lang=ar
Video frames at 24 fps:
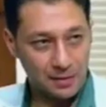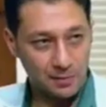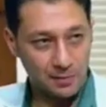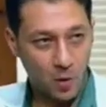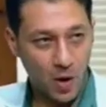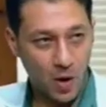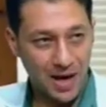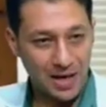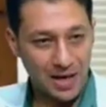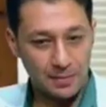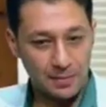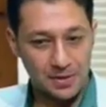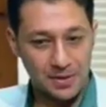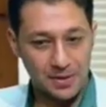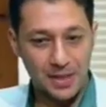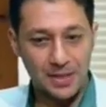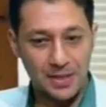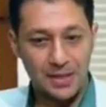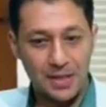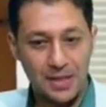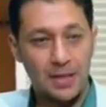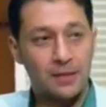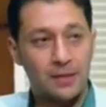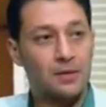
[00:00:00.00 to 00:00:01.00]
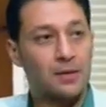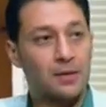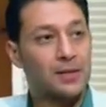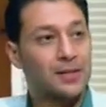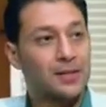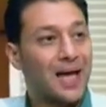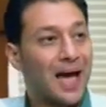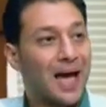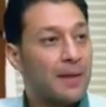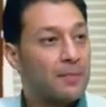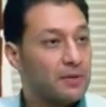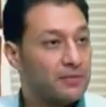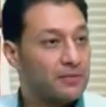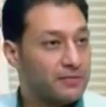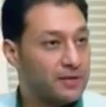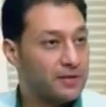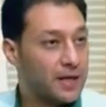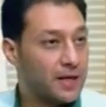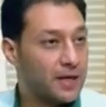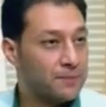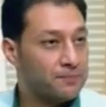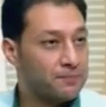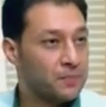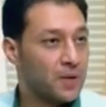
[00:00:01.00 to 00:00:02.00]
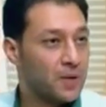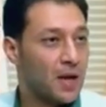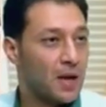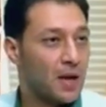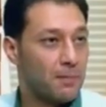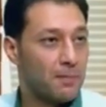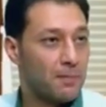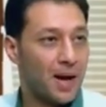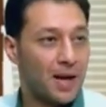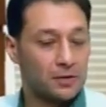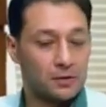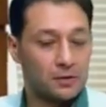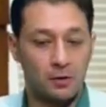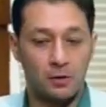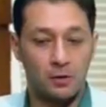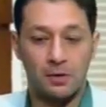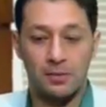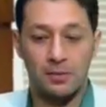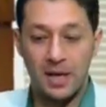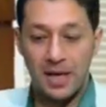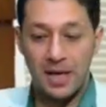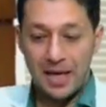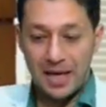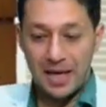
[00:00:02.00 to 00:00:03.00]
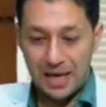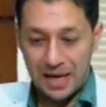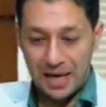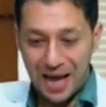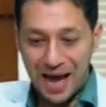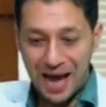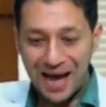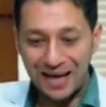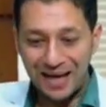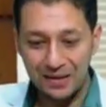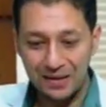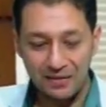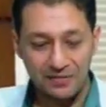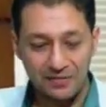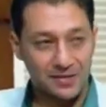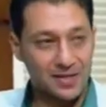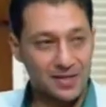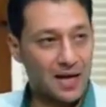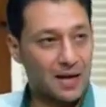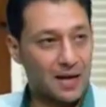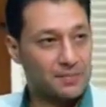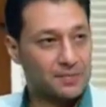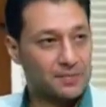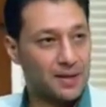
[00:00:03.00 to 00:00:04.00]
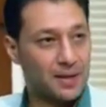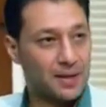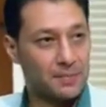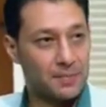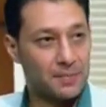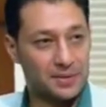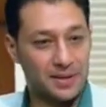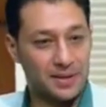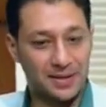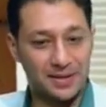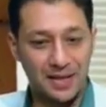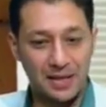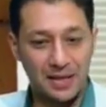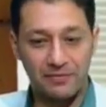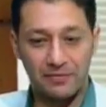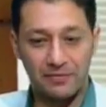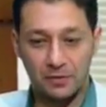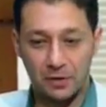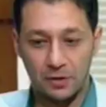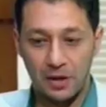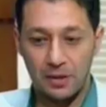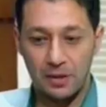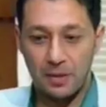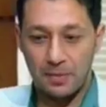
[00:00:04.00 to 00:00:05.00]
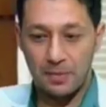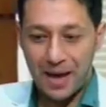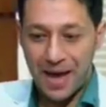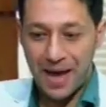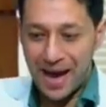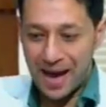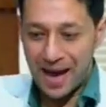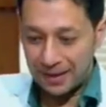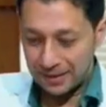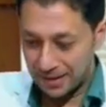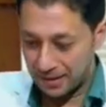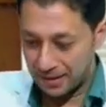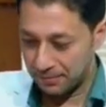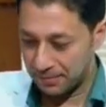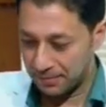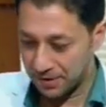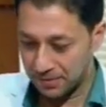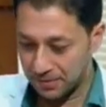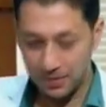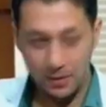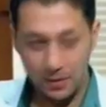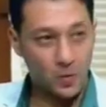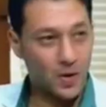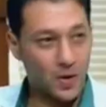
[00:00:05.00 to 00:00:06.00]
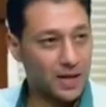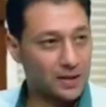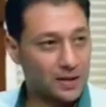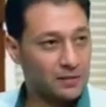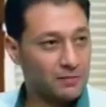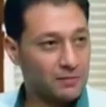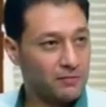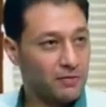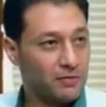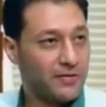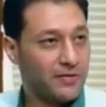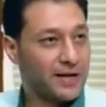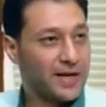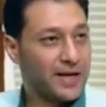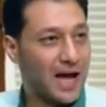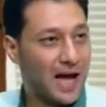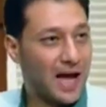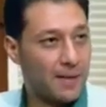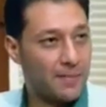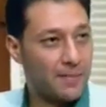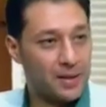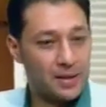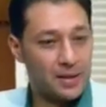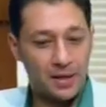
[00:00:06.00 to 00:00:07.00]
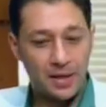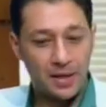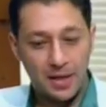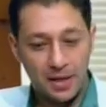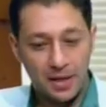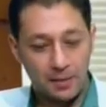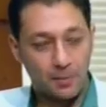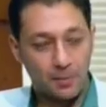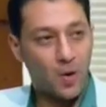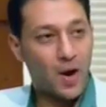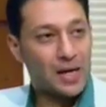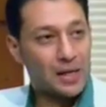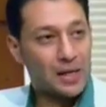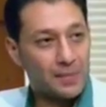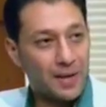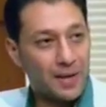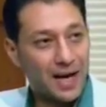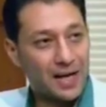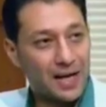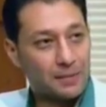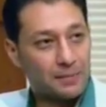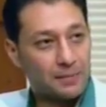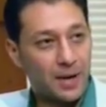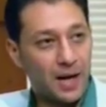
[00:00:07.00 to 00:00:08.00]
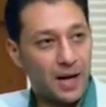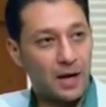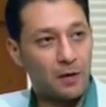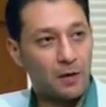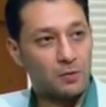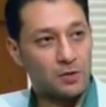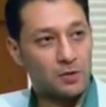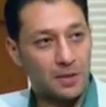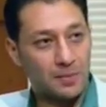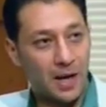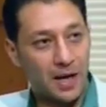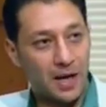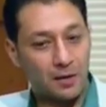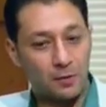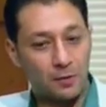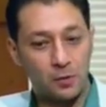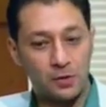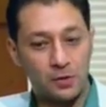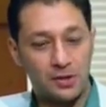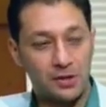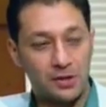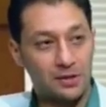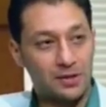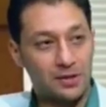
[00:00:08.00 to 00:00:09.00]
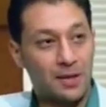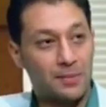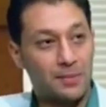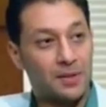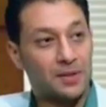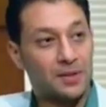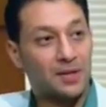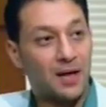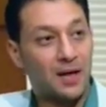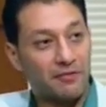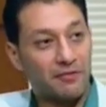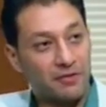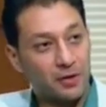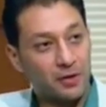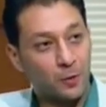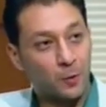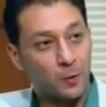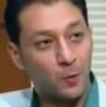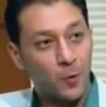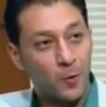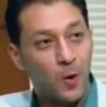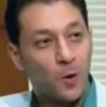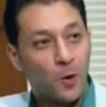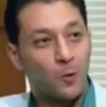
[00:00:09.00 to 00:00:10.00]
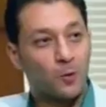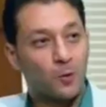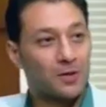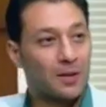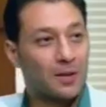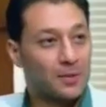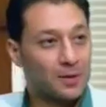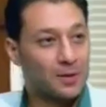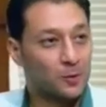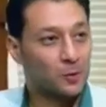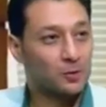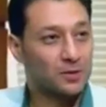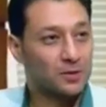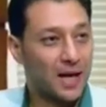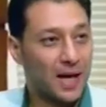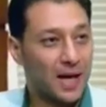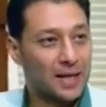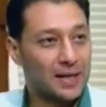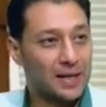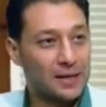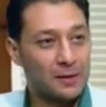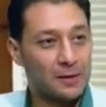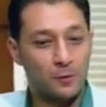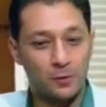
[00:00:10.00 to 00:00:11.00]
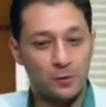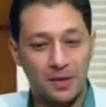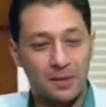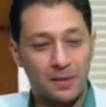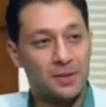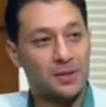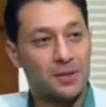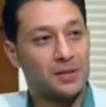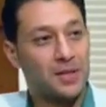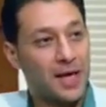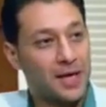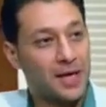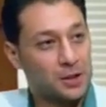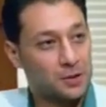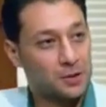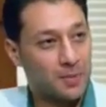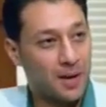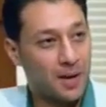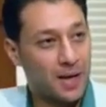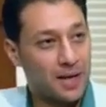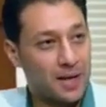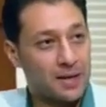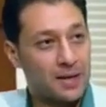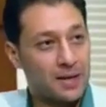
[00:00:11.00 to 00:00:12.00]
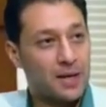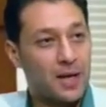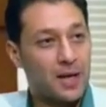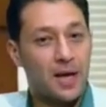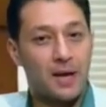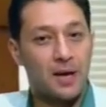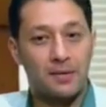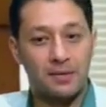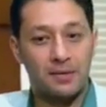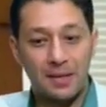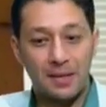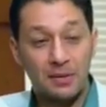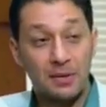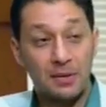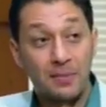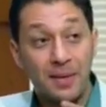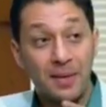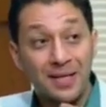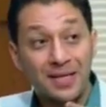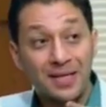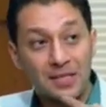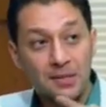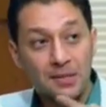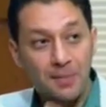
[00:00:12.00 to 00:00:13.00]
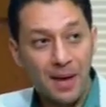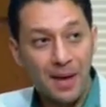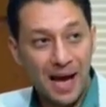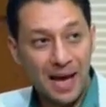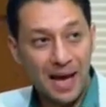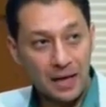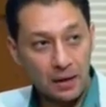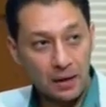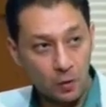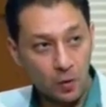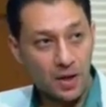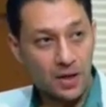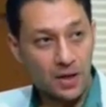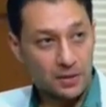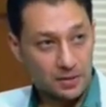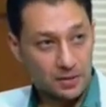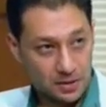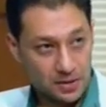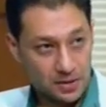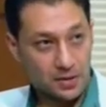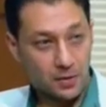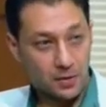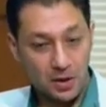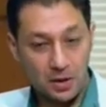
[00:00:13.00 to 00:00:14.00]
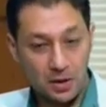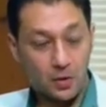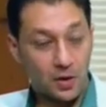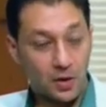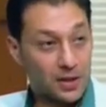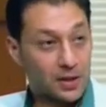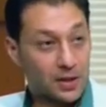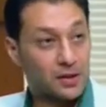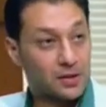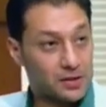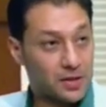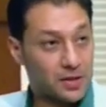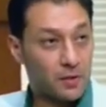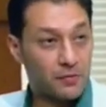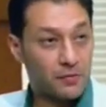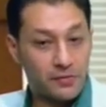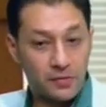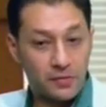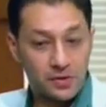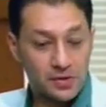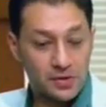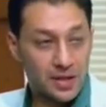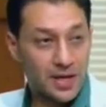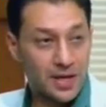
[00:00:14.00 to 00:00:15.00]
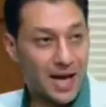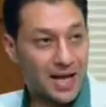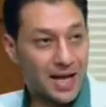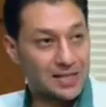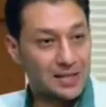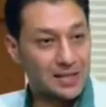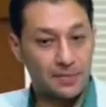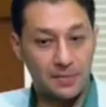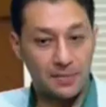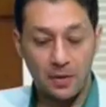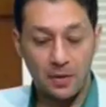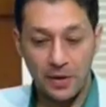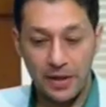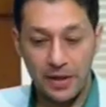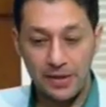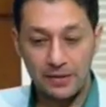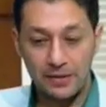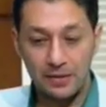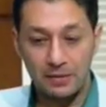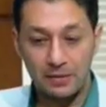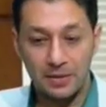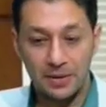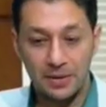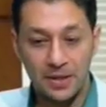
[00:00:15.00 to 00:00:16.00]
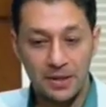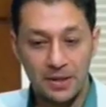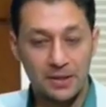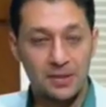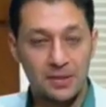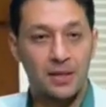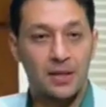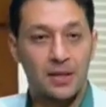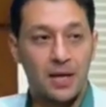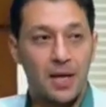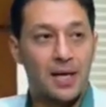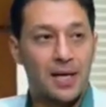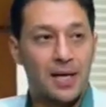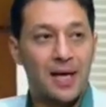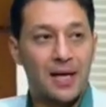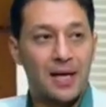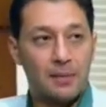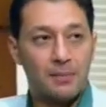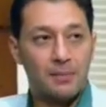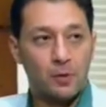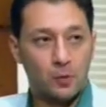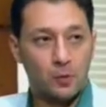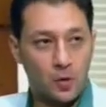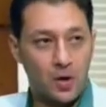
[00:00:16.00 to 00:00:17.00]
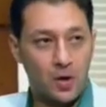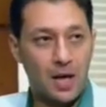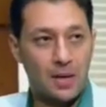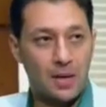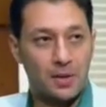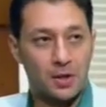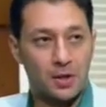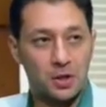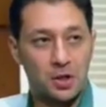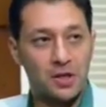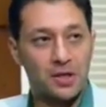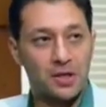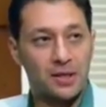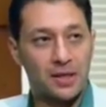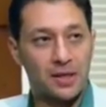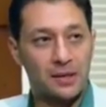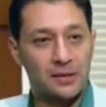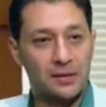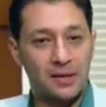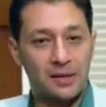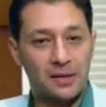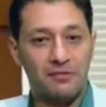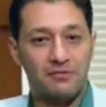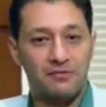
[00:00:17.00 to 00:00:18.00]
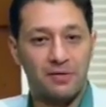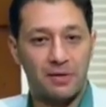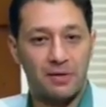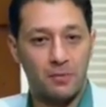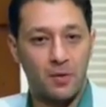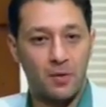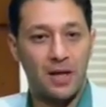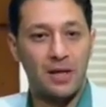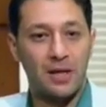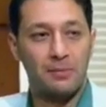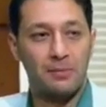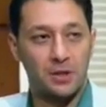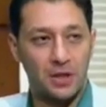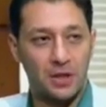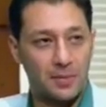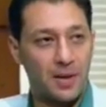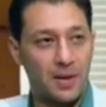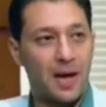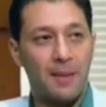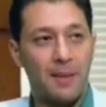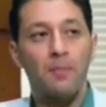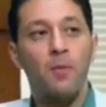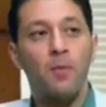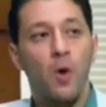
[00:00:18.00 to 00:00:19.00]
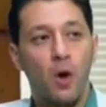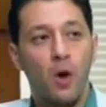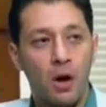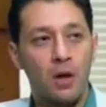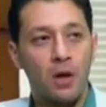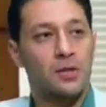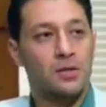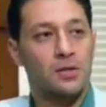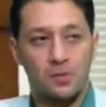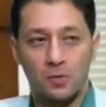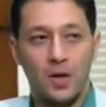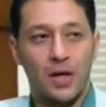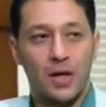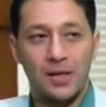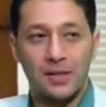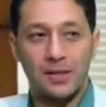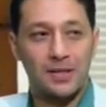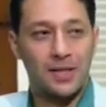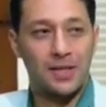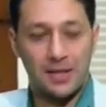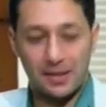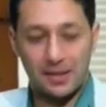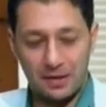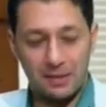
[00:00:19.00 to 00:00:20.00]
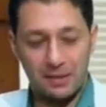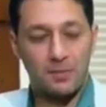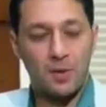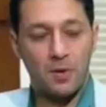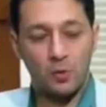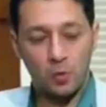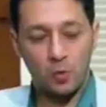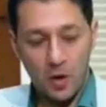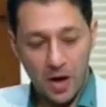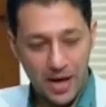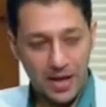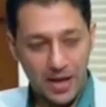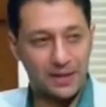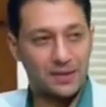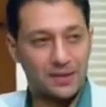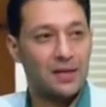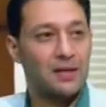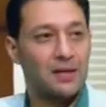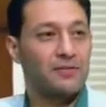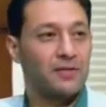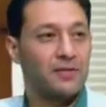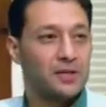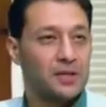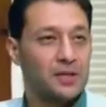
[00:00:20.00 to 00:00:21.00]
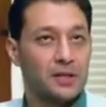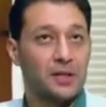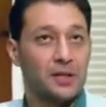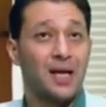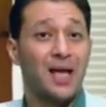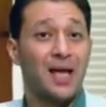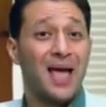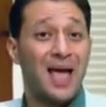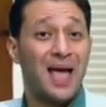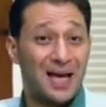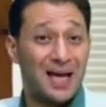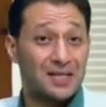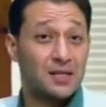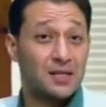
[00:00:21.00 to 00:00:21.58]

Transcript: دي للمعلم ازاي يقدر يتعامل فيها مع الطالب القعده نفسها بتختلف الطالب هيبقى قاعد جنب زميله قاعدين في فريق عمل المعلم قاعد معاهم وزي ما حضرتك قلتي ده بيطرح فكره وده بيرد عليه وده بيتناقش معاه ده بيمارس معاه اللغه سواء اللغه الانجليزيه او الفرنسيه حسب نوعيه المدارس لا الموضوع هيبقى شيق جدا فالمعلم مش هيبقى همه خالص انه داخل يتسكن الموضوع آه. هيختلف أوه. كتير